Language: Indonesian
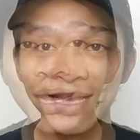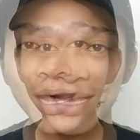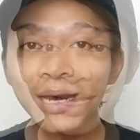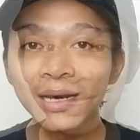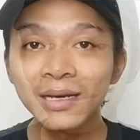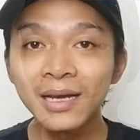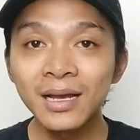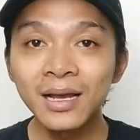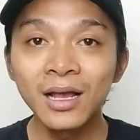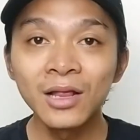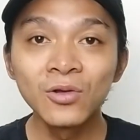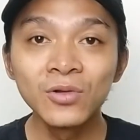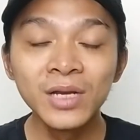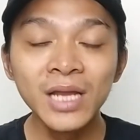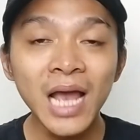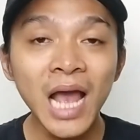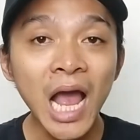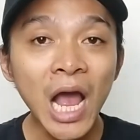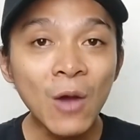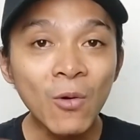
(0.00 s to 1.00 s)
Karena kalau
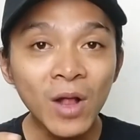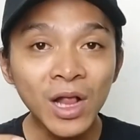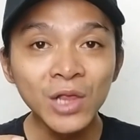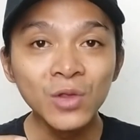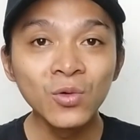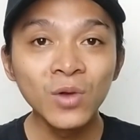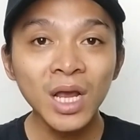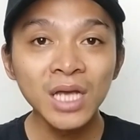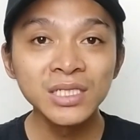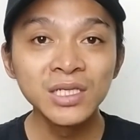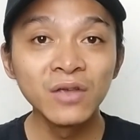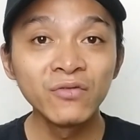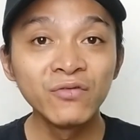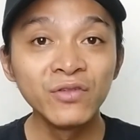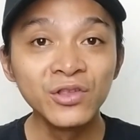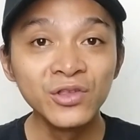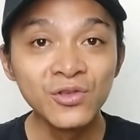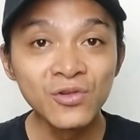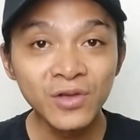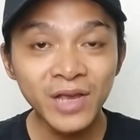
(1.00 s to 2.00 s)
di awal durasi
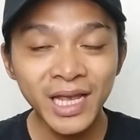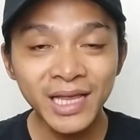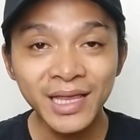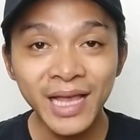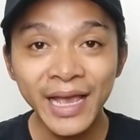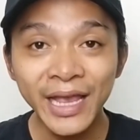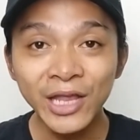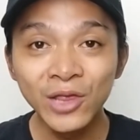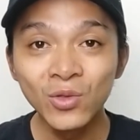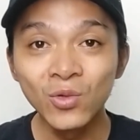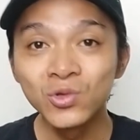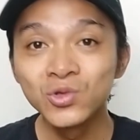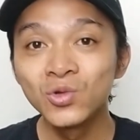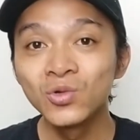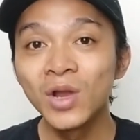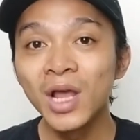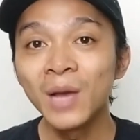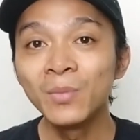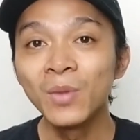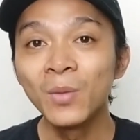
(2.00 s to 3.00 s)
video kita itu
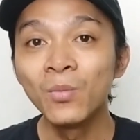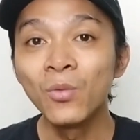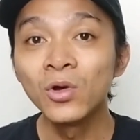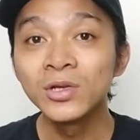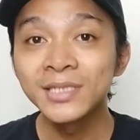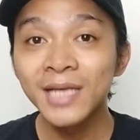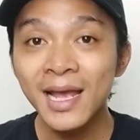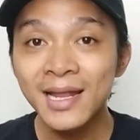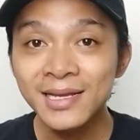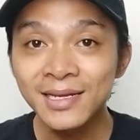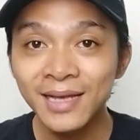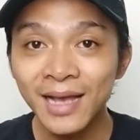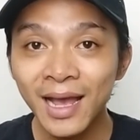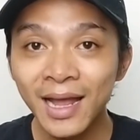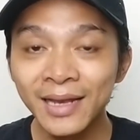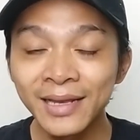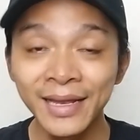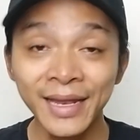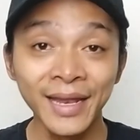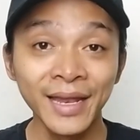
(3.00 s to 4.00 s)
sudah
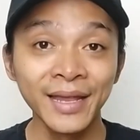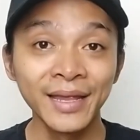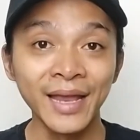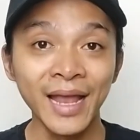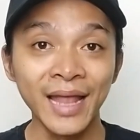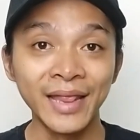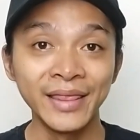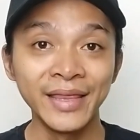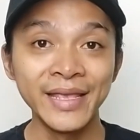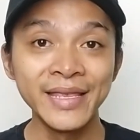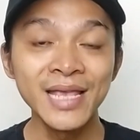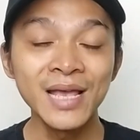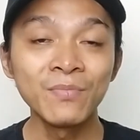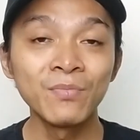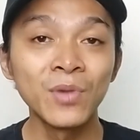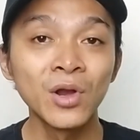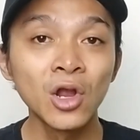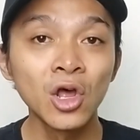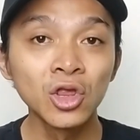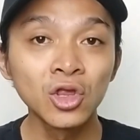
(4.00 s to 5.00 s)
membosankan, nantinya
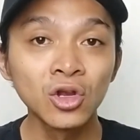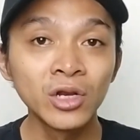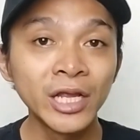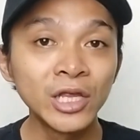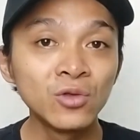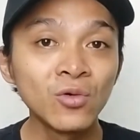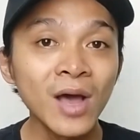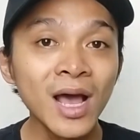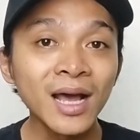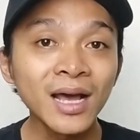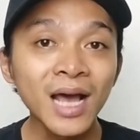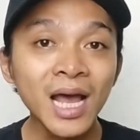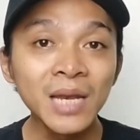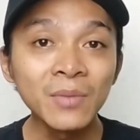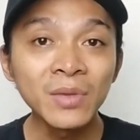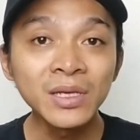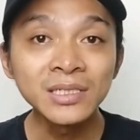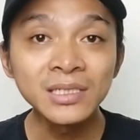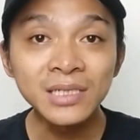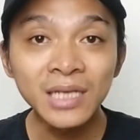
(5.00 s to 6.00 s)
penonton itu
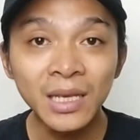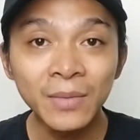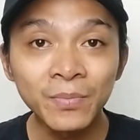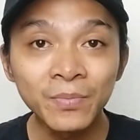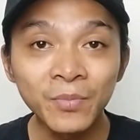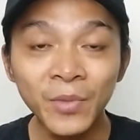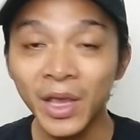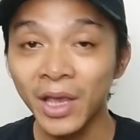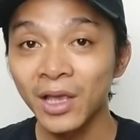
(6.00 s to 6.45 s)
akan men-skip.